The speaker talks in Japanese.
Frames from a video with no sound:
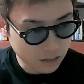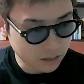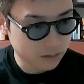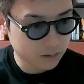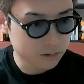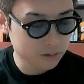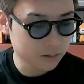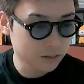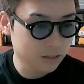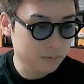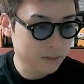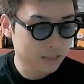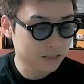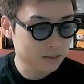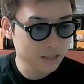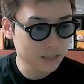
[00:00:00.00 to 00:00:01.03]
はい。ということで、
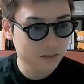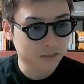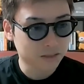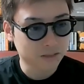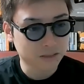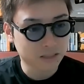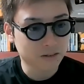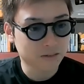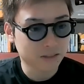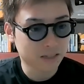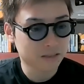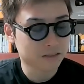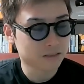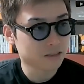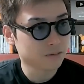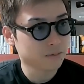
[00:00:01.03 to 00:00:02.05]
Geminiの詳細はね、
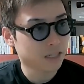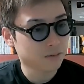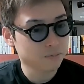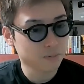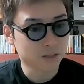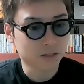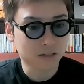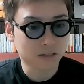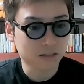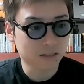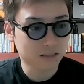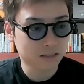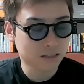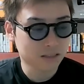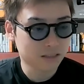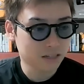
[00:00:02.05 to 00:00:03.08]
Google 未発表なの
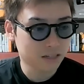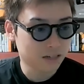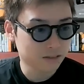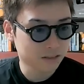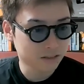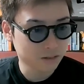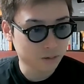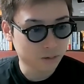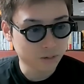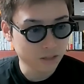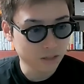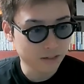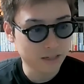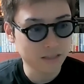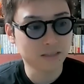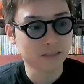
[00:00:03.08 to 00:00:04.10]
で、全然正確な情報
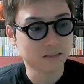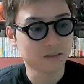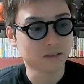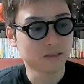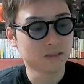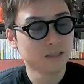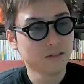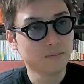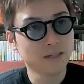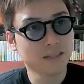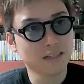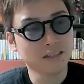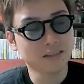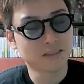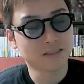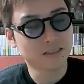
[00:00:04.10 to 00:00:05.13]
ではないんですけど、た
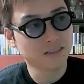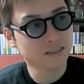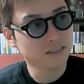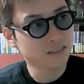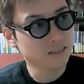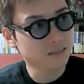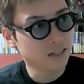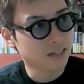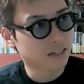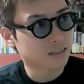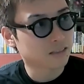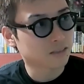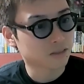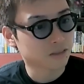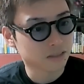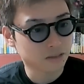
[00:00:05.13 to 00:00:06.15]
だ Google としては、
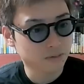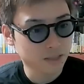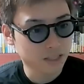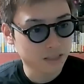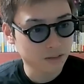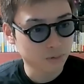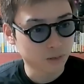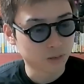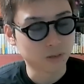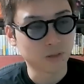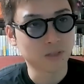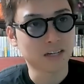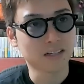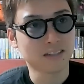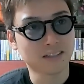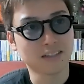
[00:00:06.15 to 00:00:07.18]
その GPT-4 を
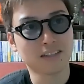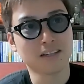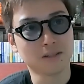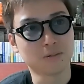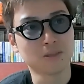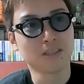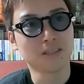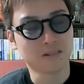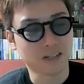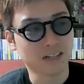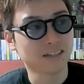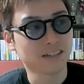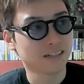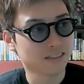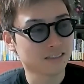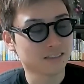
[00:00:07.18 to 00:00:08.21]
超えたいって絶対に思ってるわ
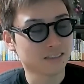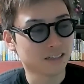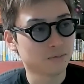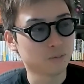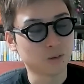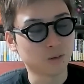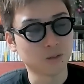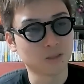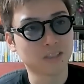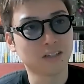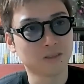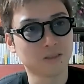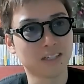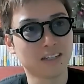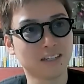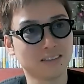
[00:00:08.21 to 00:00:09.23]
けじゃないですか。もう、おせ
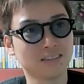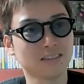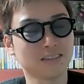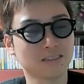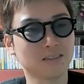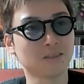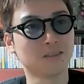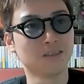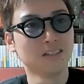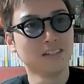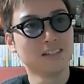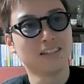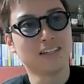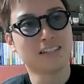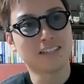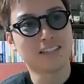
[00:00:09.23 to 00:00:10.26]
おせでずっと
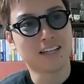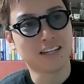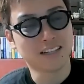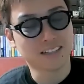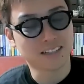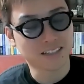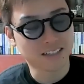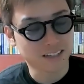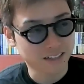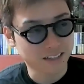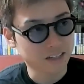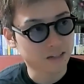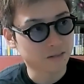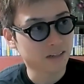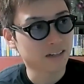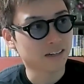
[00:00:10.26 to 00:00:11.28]
劣勢に立たされ
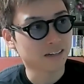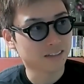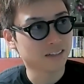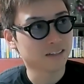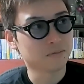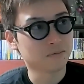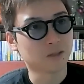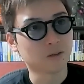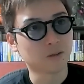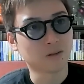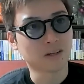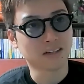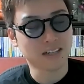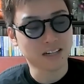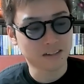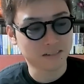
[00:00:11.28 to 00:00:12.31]
ているわけなんで、ここ
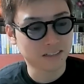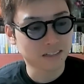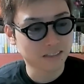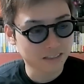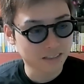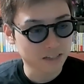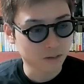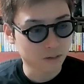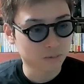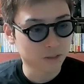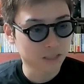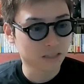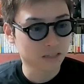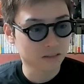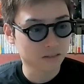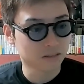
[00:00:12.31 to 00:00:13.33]
らで逆転したいと
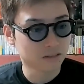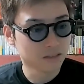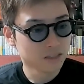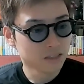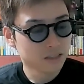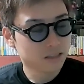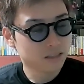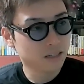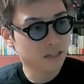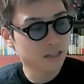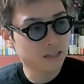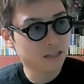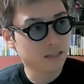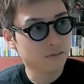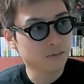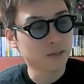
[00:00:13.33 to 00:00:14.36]
思っていると。
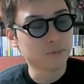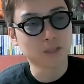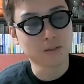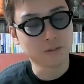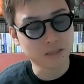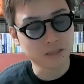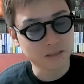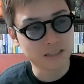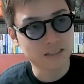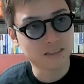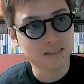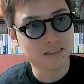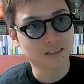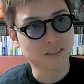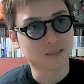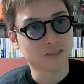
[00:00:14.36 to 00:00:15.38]
で、もともと技
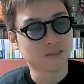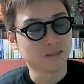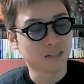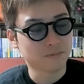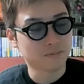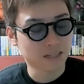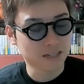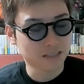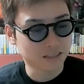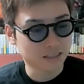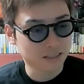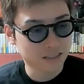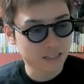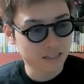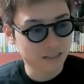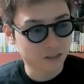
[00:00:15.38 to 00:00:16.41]
術力はピカイチ
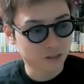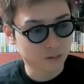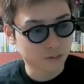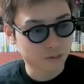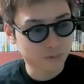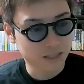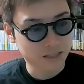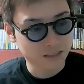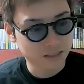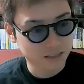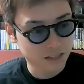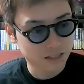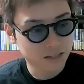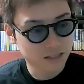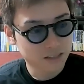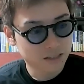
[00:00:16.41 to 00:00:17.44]
で、資金力も
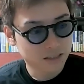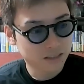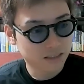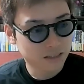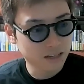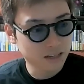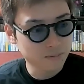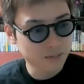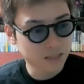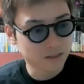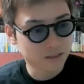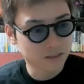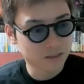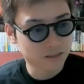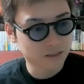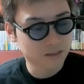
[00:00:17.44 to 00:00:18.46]
ピカイチで、で、
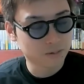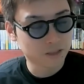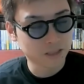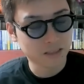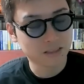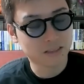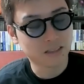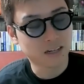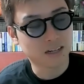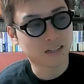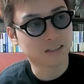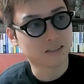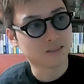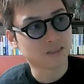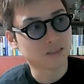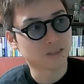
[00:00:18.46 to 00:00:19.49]
Google もね、
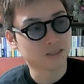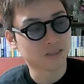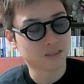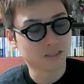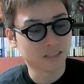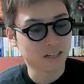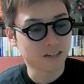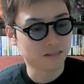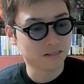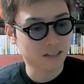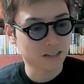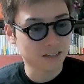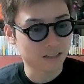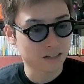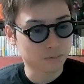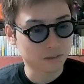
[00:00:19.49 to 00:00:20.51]
所有している
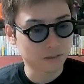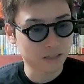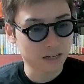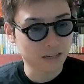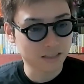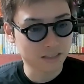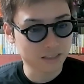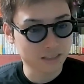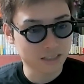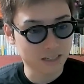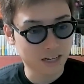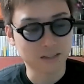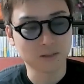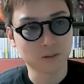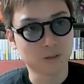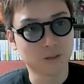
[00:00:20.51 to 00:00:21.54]
データは膨大
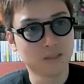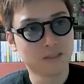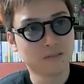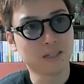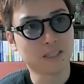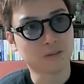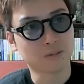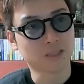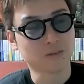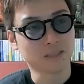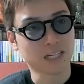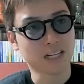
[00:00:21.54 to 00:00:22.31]
にあると。そもそ